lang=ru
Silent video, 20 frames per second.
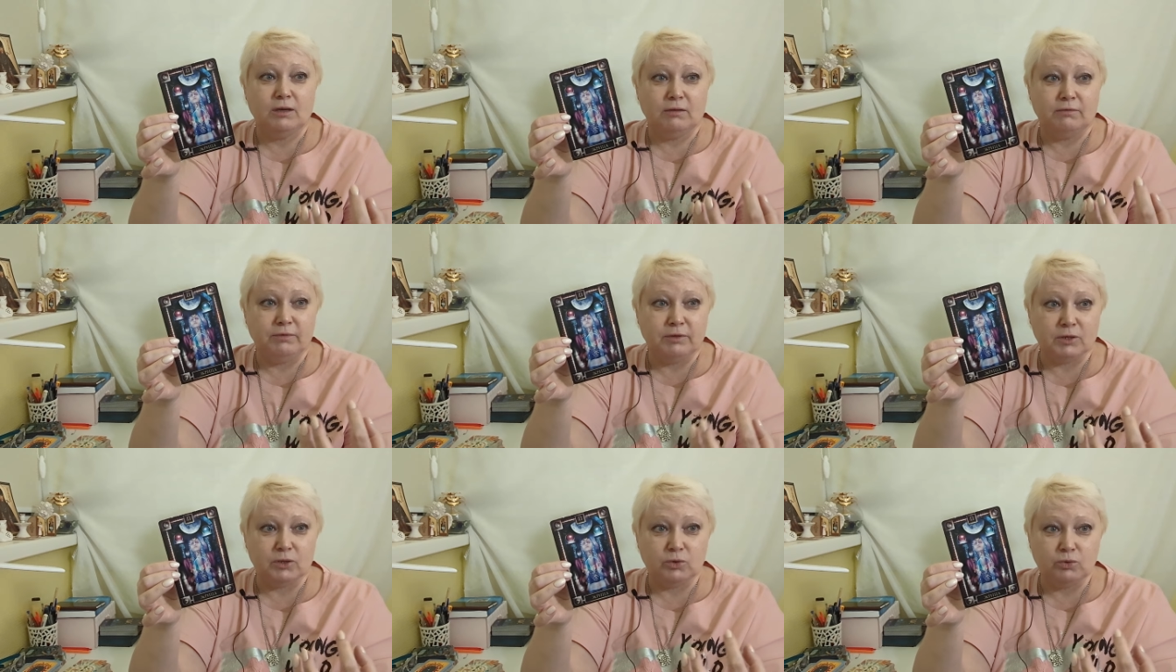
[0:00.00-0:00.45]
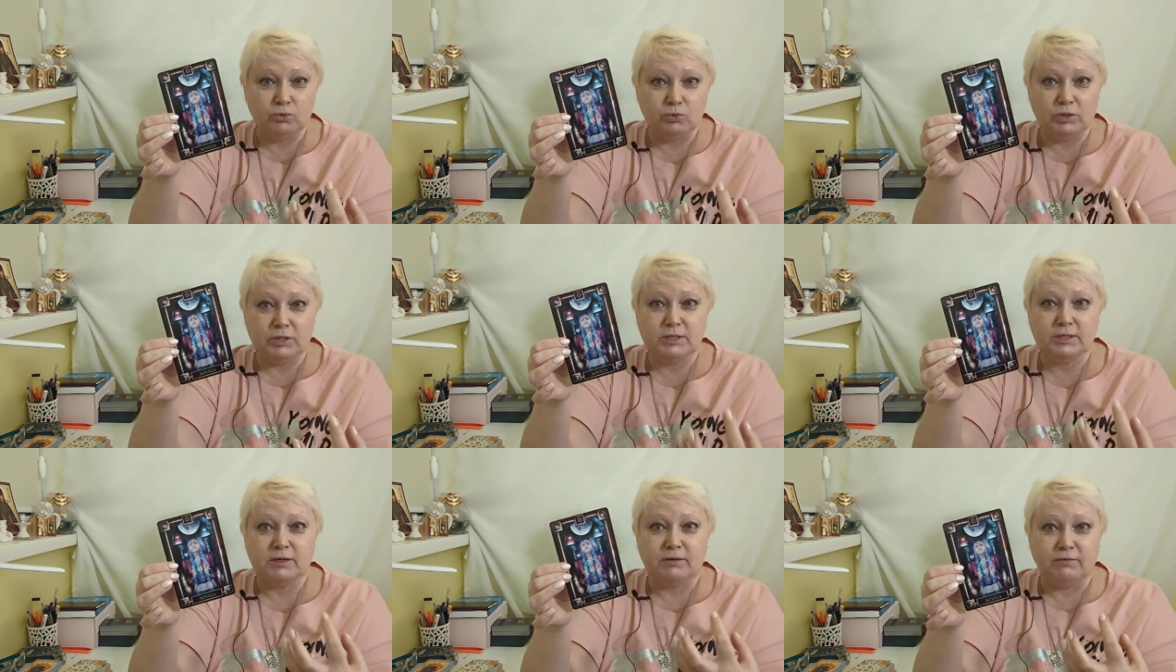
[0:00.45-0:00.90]

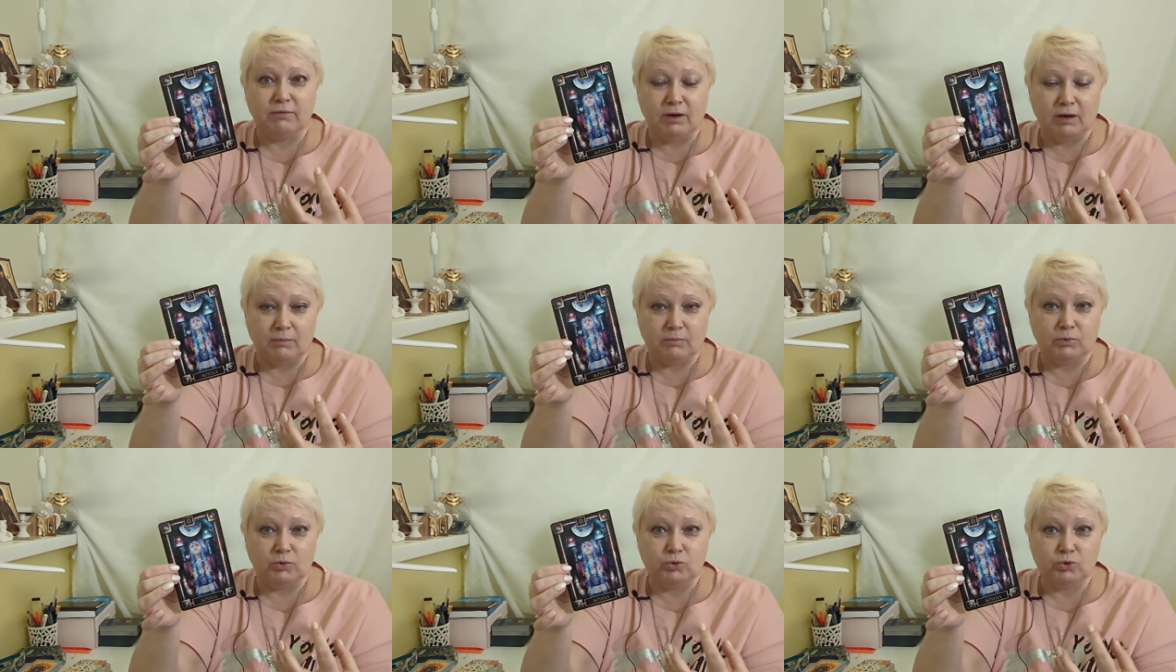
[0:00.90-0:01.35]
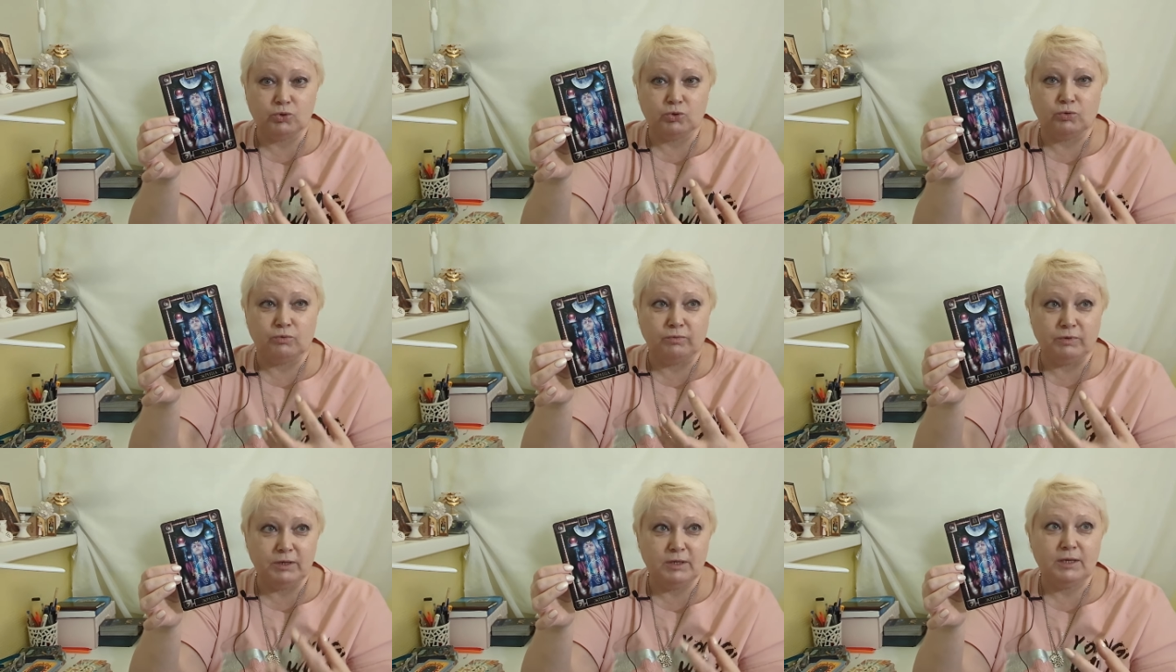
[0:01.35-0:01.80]
вернулось к вам. То,
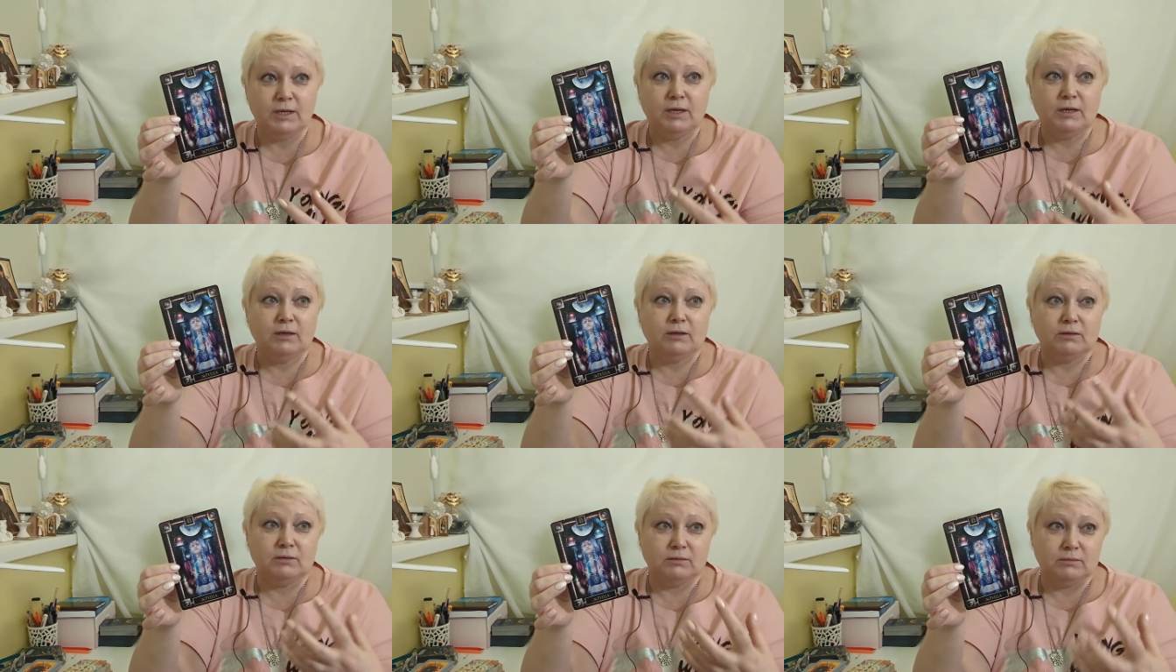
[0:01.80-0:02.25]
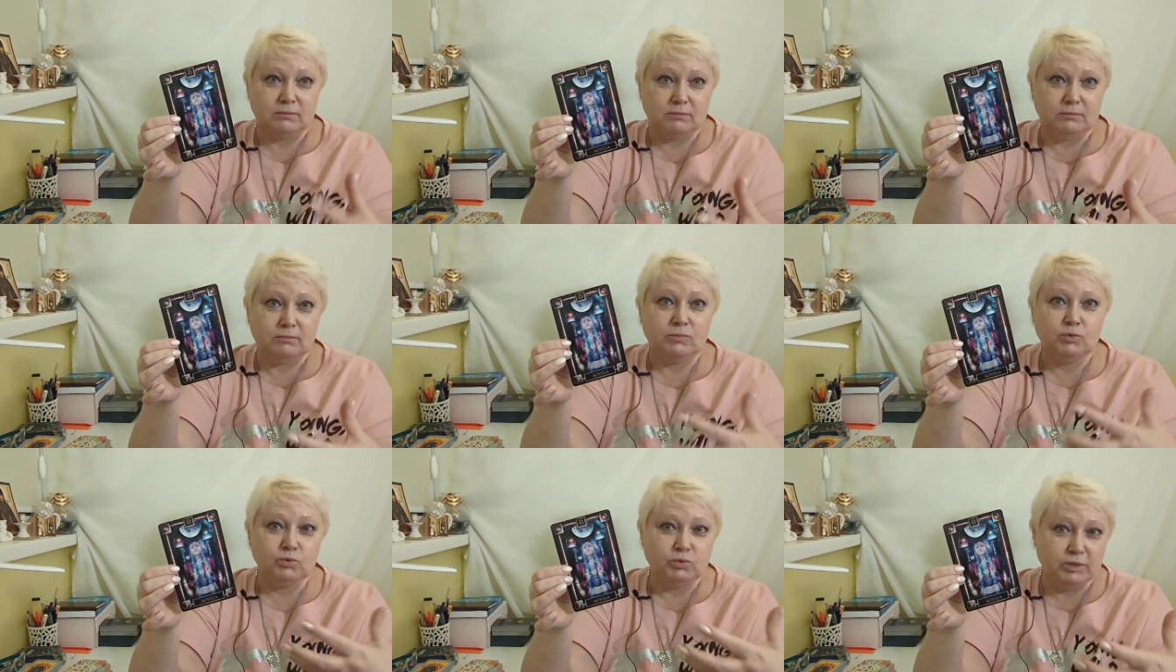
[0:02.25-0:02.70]
что вы э,
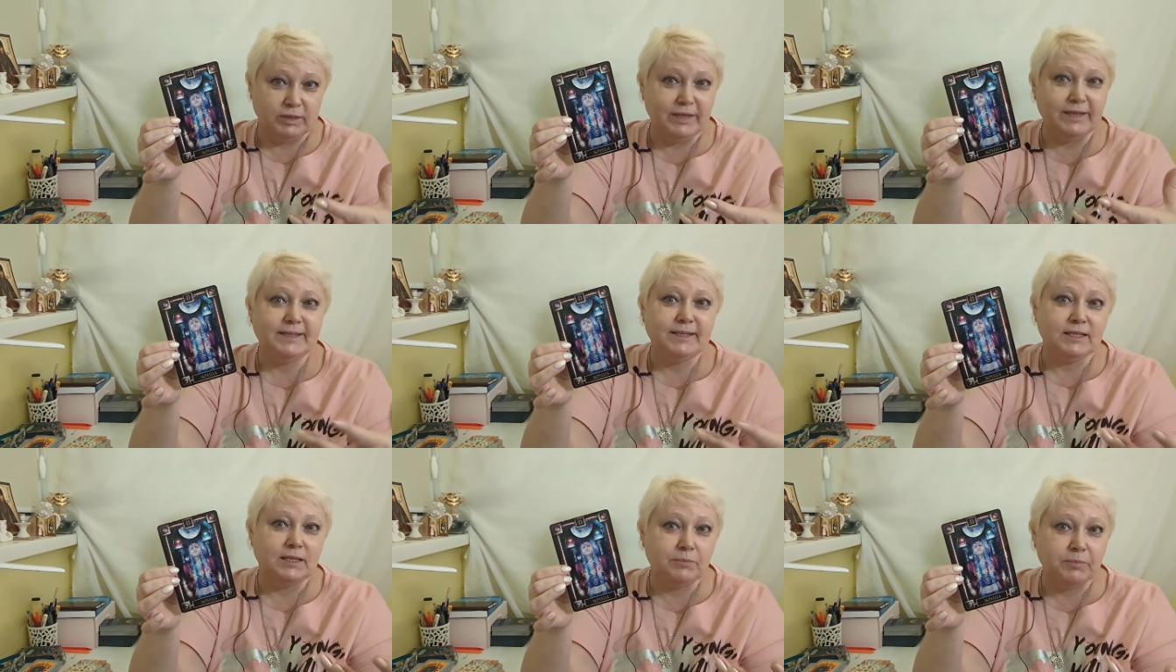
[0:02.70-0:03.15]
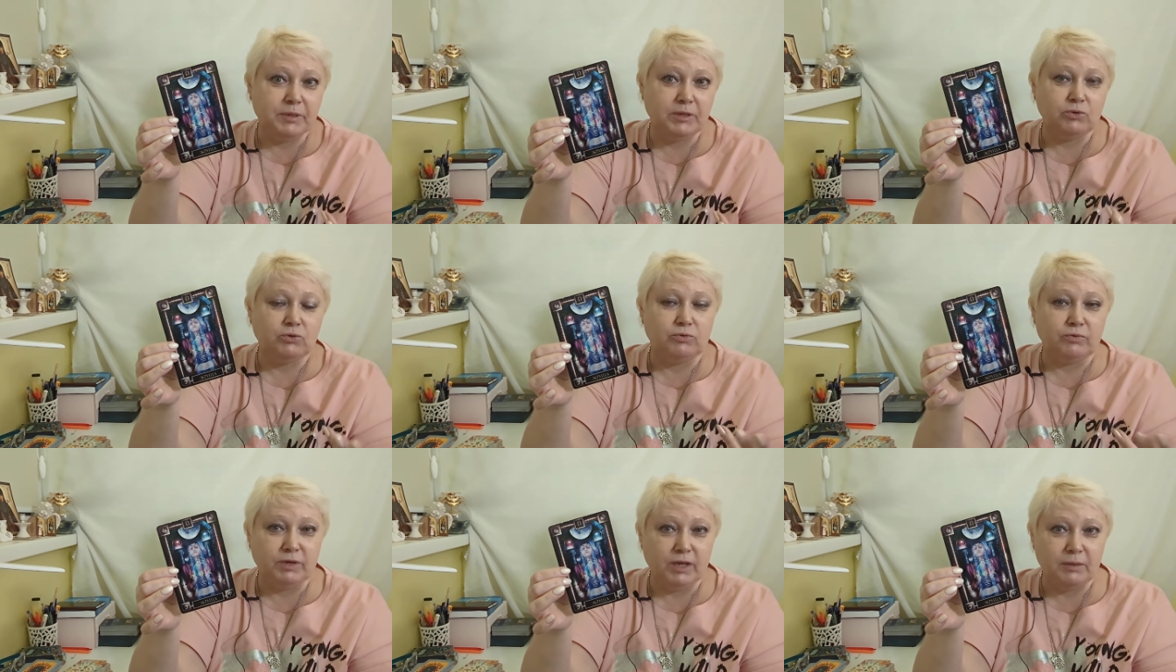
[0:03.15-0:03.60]
ну, длительный
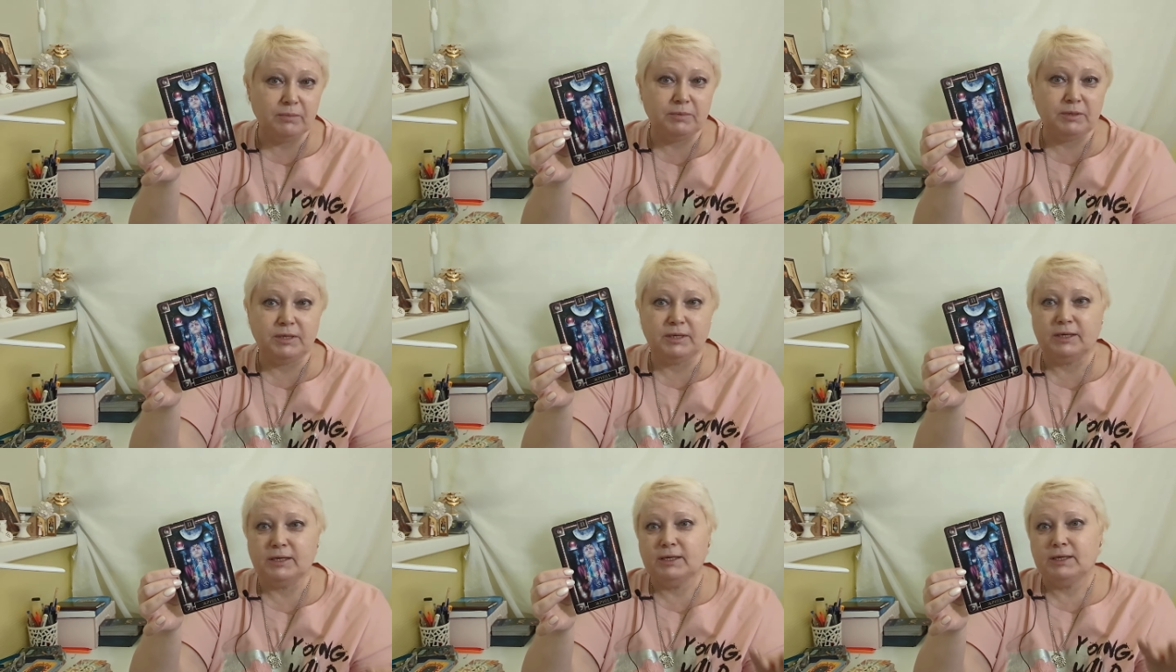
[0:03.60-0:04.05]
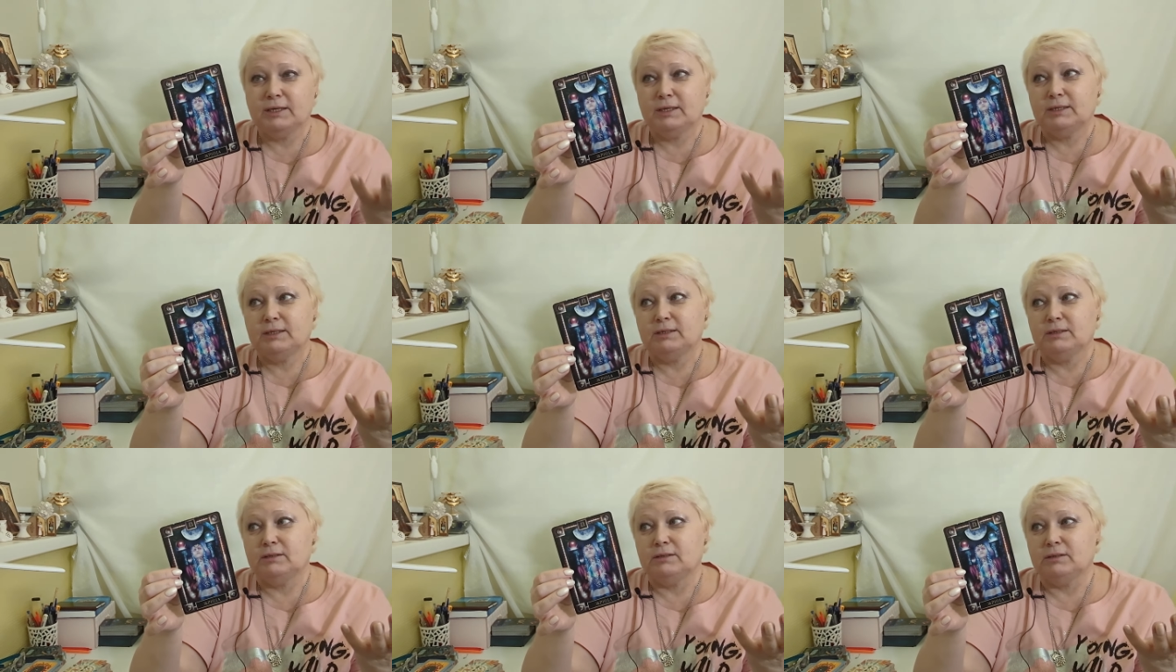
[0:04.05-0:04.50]
период времени
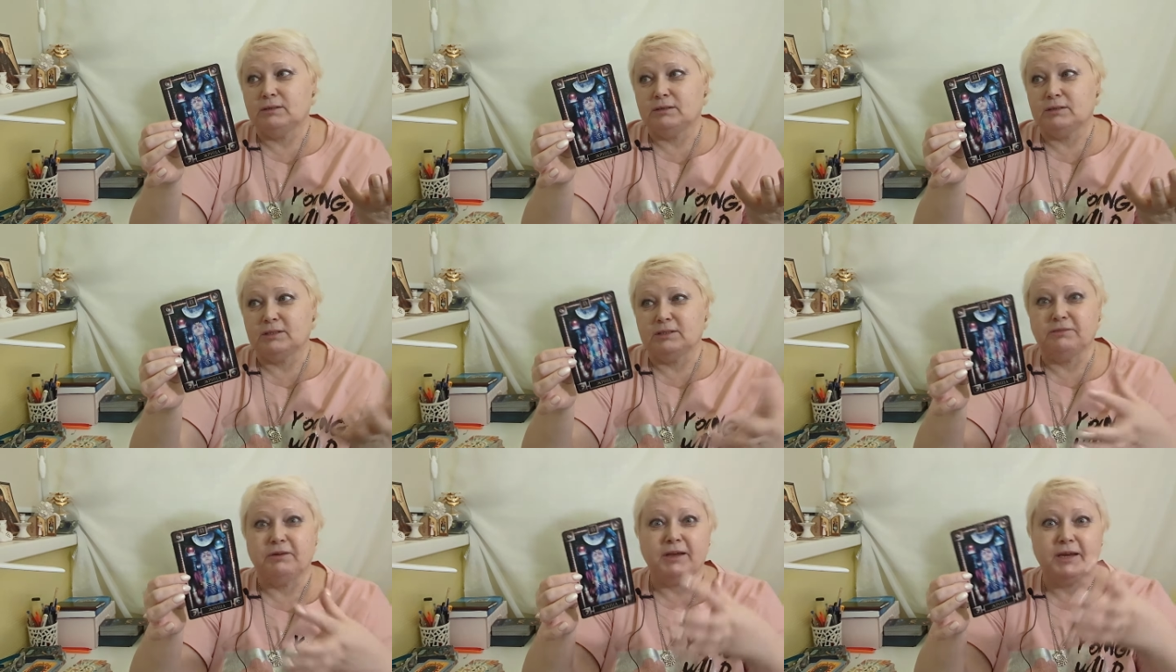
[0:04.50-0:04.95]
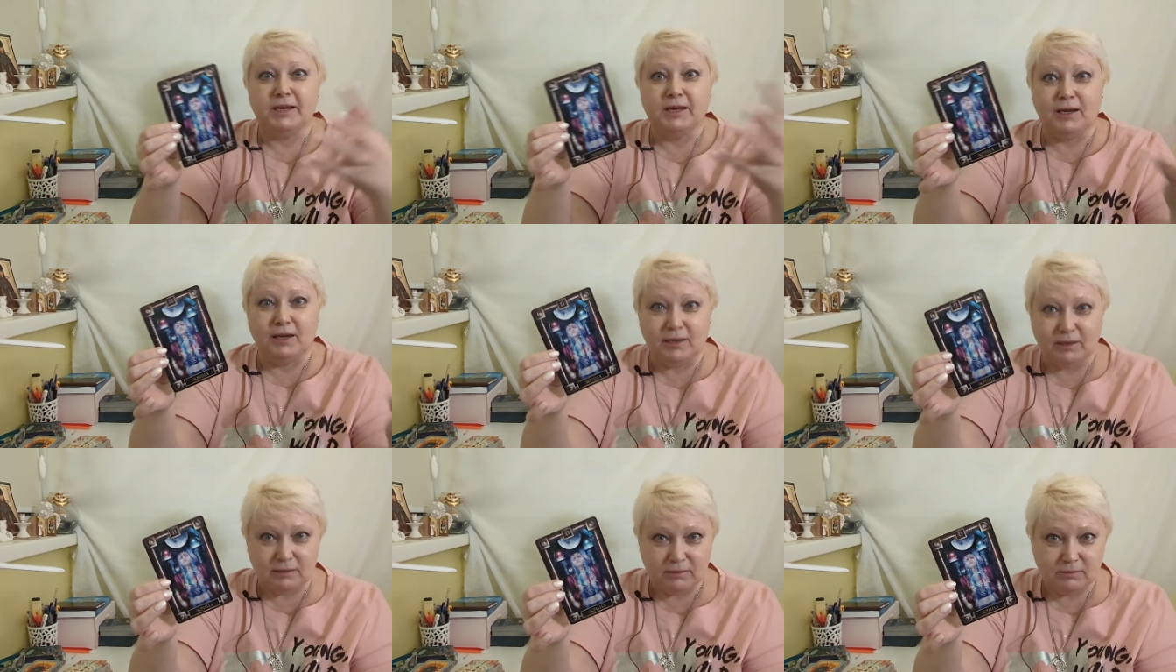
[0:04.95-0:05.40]
а,
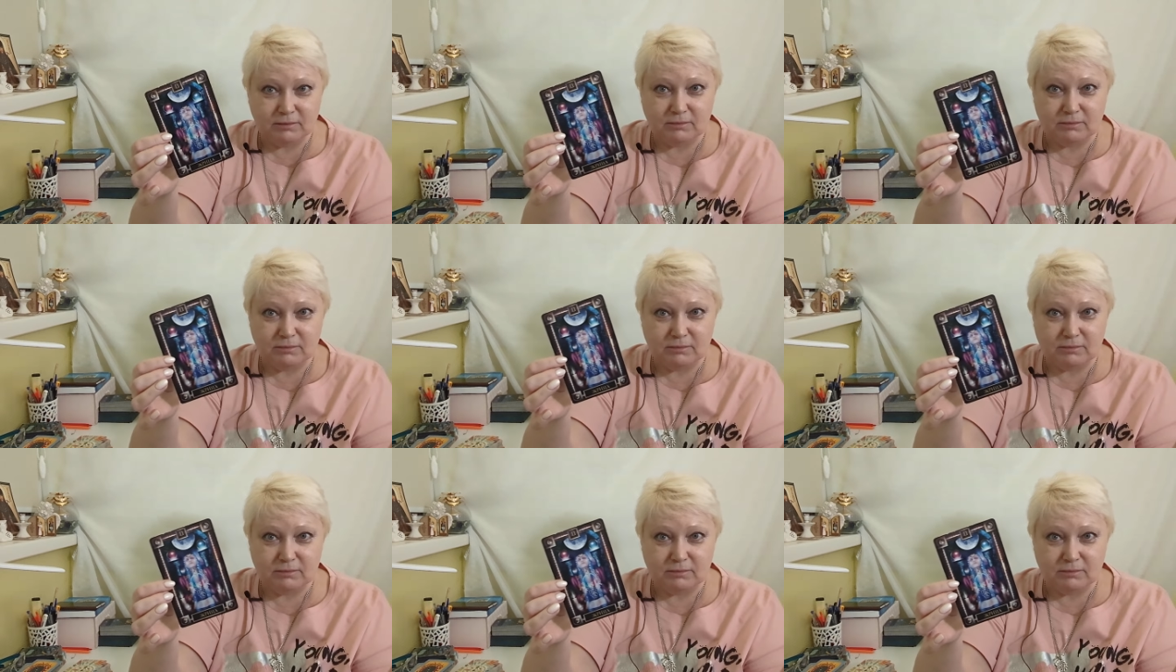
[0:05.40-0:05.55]
творили,